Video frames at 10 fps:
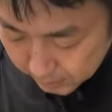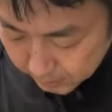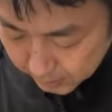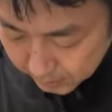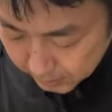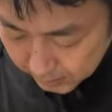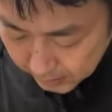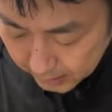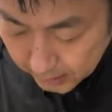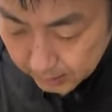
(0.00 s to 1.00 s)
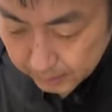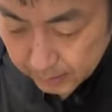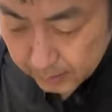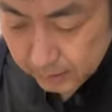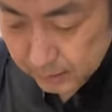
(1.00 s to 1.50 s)
コンポジションカレーになり
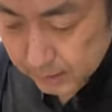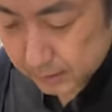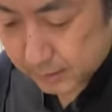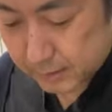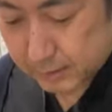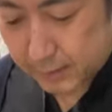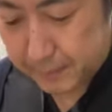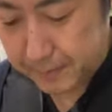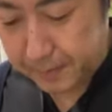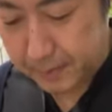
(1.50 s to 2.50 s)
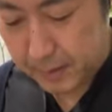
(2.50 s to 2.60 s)
ます今日は。